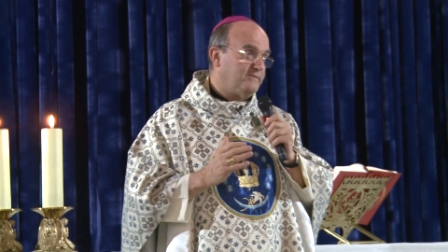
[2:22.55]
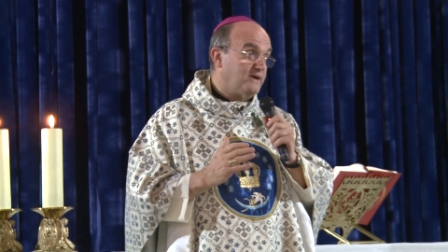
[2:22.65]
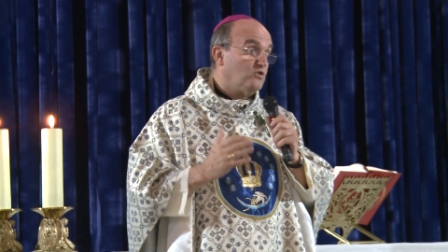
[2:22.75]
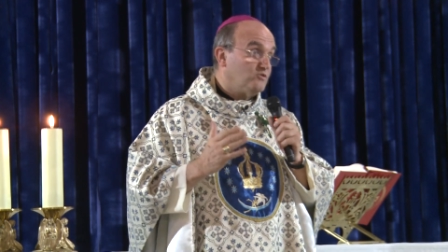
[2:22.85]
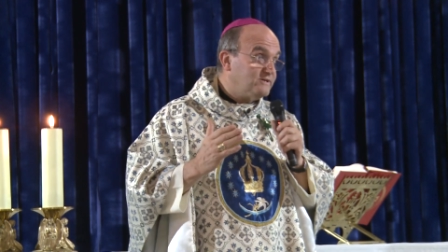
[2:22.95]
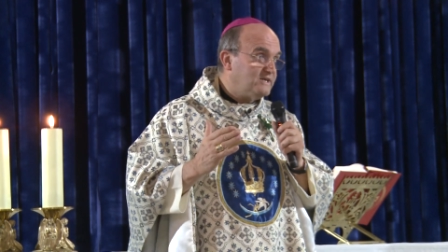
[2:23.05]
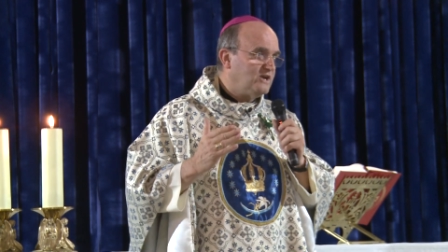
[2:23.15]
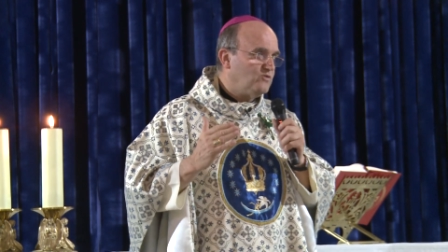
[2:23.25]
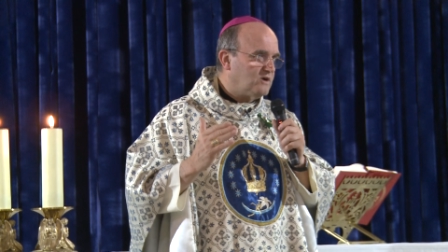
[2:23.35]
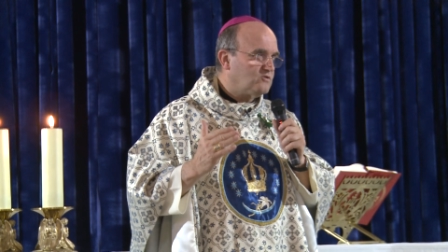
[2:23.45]
Hombre,
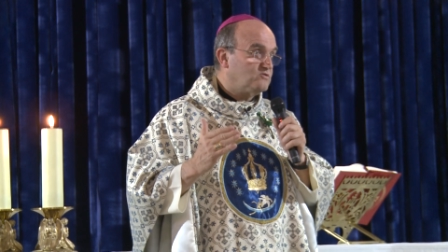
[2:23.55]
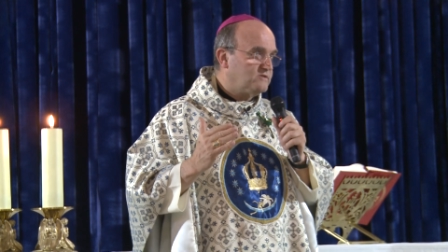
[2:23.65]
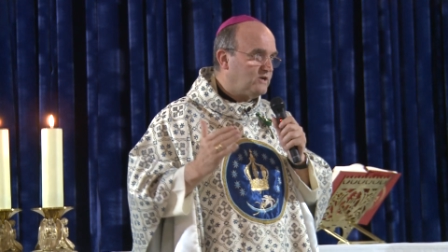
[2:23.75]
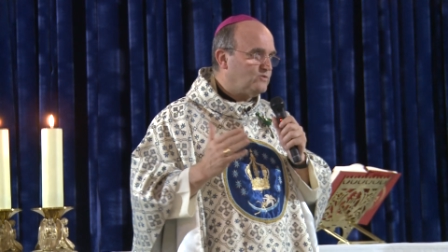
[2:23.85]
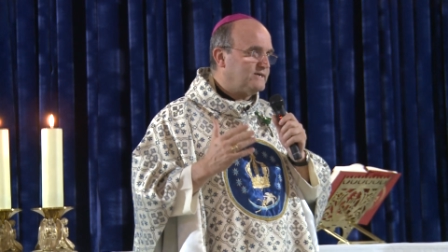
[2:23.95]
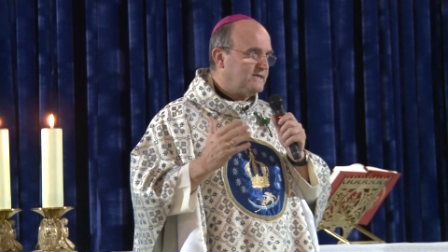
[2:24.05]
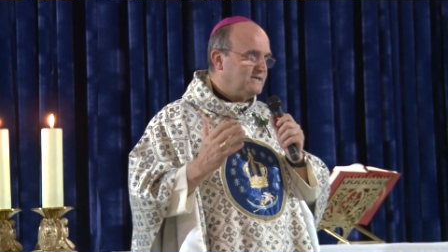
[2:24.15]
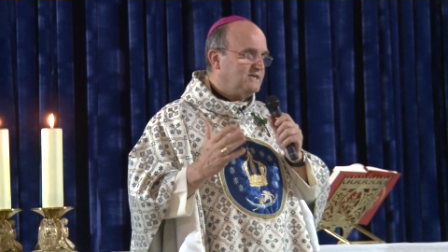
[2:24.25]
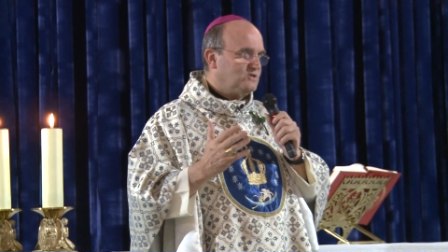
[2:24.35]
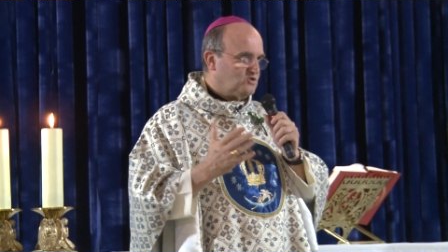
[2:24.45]
continua, continua,
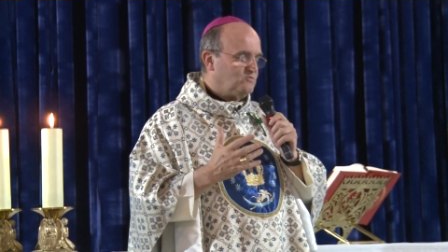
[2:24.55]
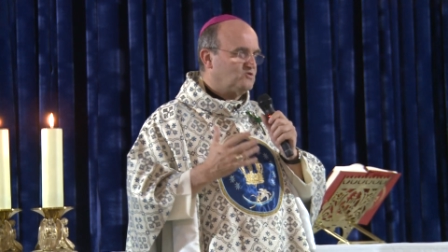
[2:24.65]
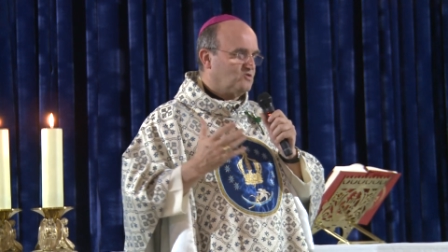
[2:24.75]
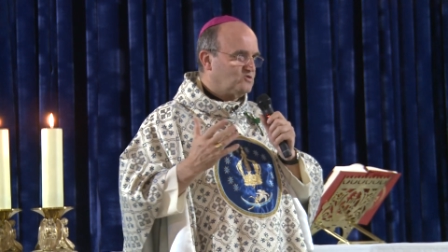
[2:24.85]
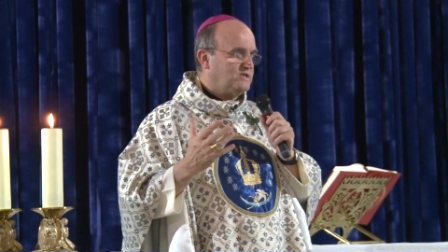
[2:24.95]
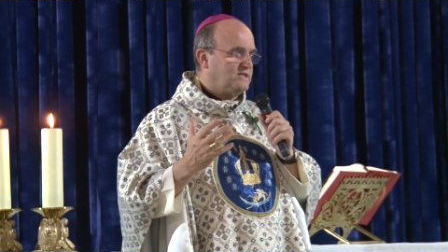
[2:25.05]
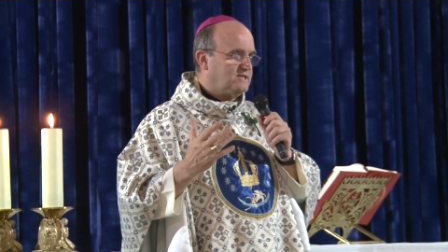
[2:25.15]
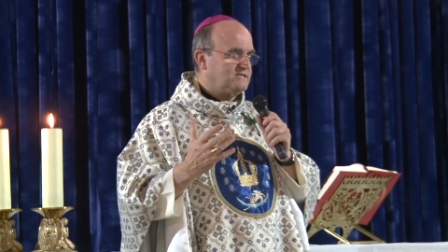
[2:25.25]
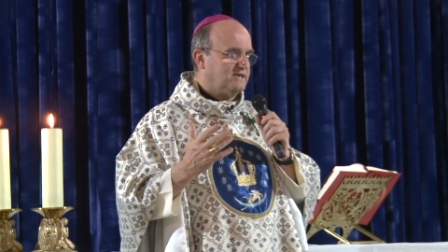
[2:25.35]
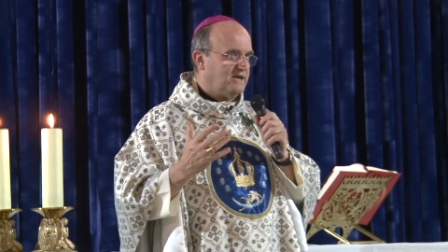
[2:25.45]
somos
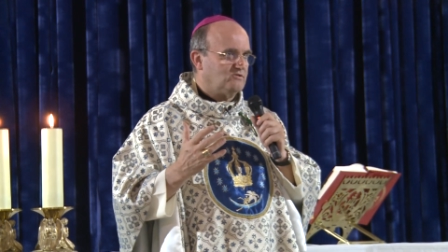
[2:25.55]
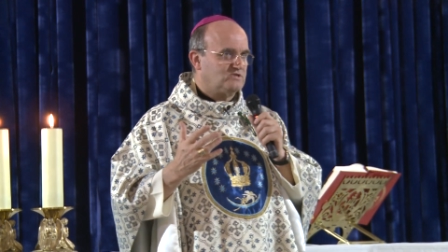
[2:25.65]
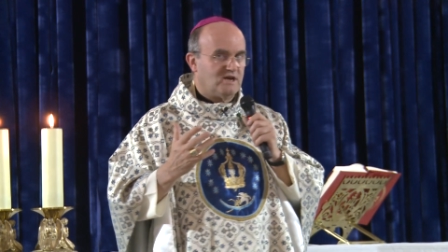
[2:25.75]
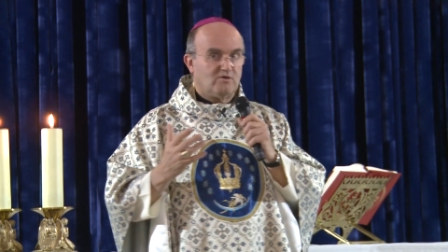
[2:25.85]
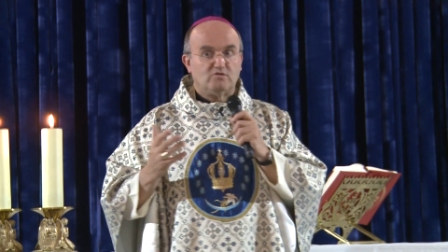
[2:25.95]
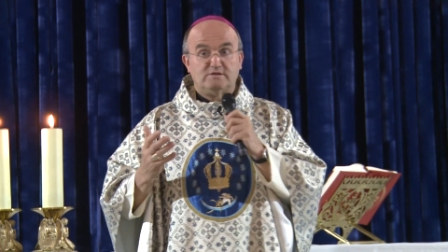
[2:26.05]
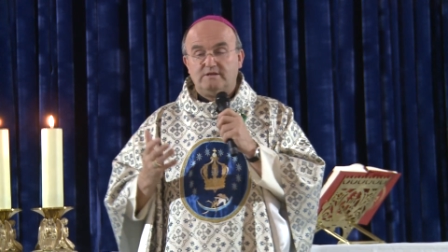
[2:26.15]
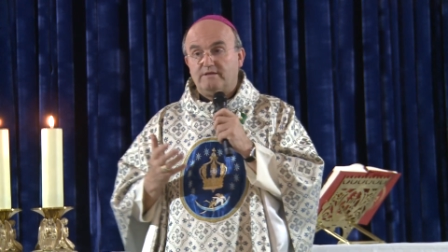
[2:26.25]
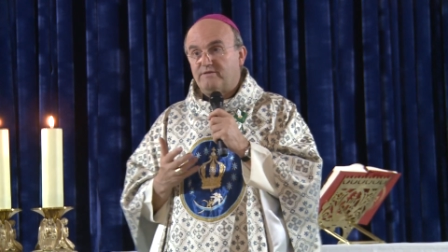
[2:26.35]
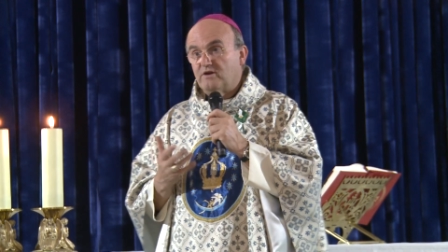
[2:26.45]
conscientes de que nuestra
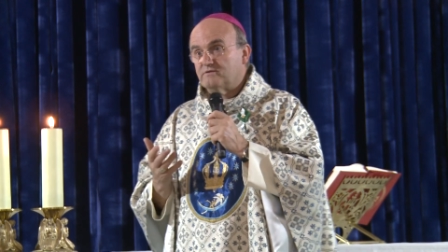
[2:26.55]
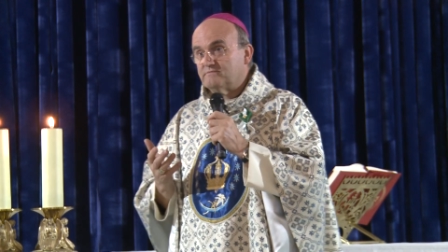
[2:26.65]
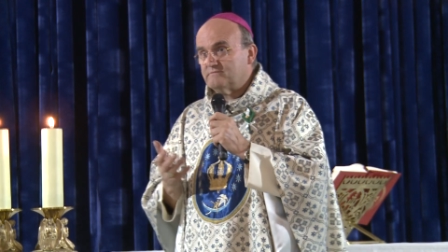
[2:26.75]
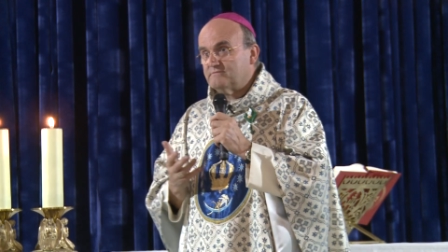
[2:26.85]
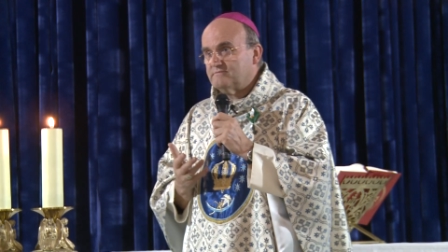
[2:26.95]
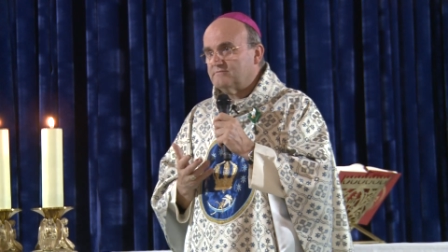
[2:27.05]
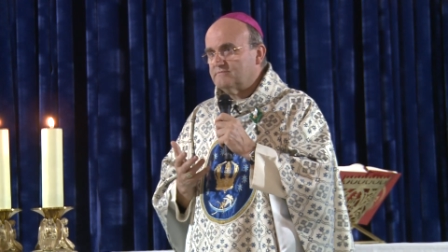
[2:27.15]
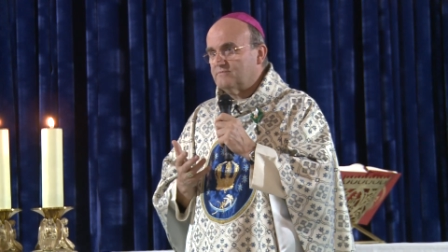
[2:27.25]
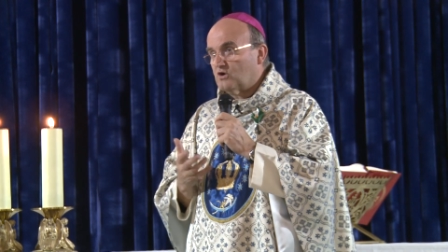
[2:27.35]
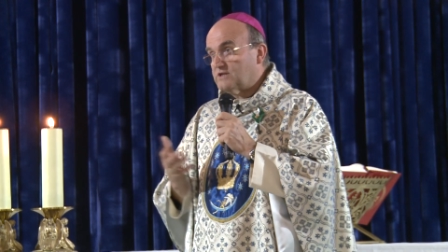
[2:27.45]

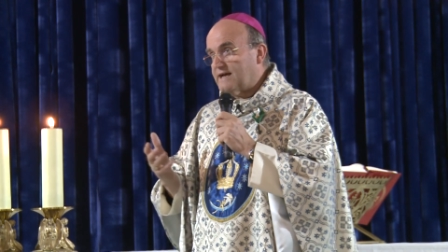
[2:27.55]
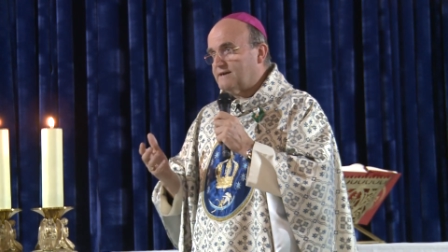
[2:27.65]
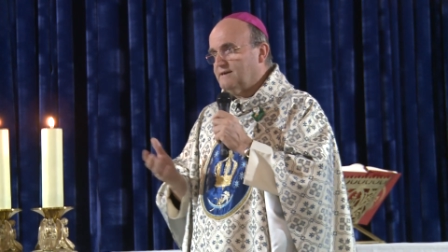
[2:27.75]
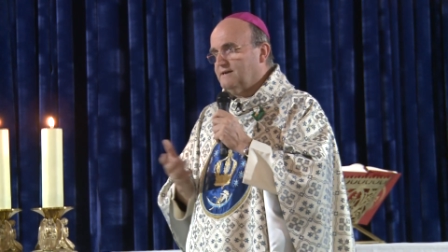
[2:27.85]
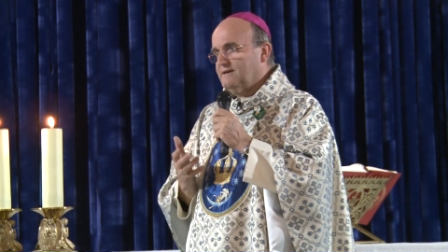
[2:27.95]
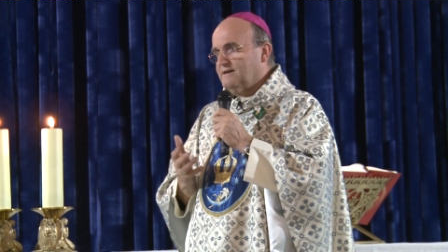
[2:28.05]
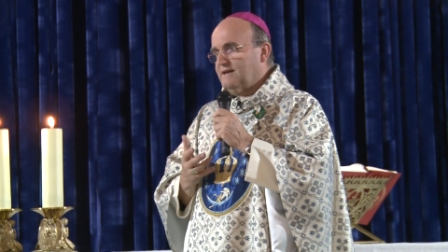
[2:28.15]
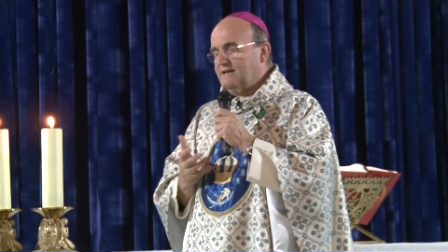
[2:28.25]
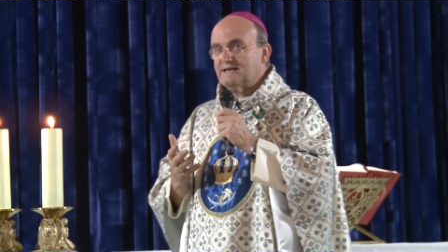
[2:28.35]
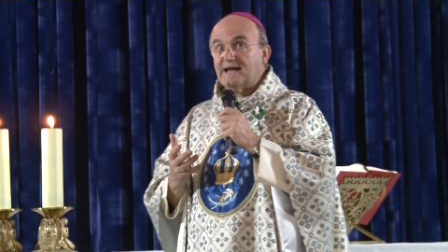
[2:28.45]
condición mortal
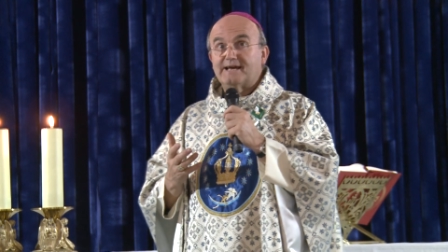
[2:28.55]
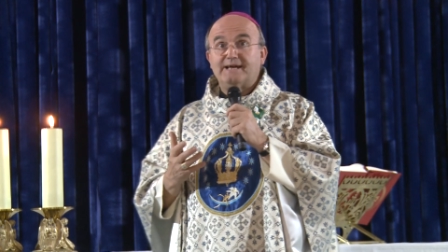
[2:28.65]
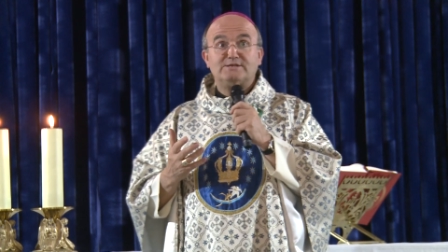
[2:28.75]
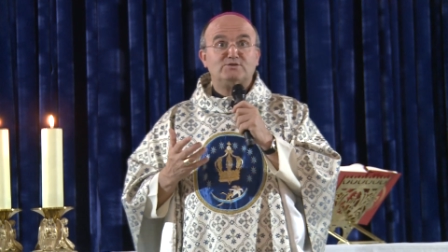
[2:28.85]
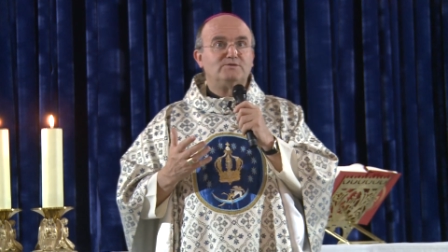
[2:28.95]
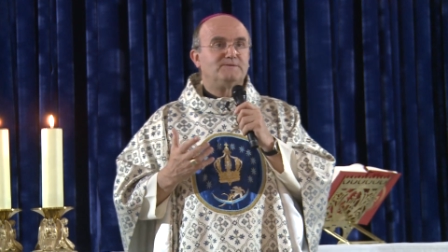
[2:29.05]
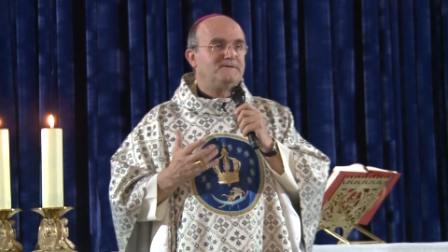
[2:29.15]
es la que es, ¿no?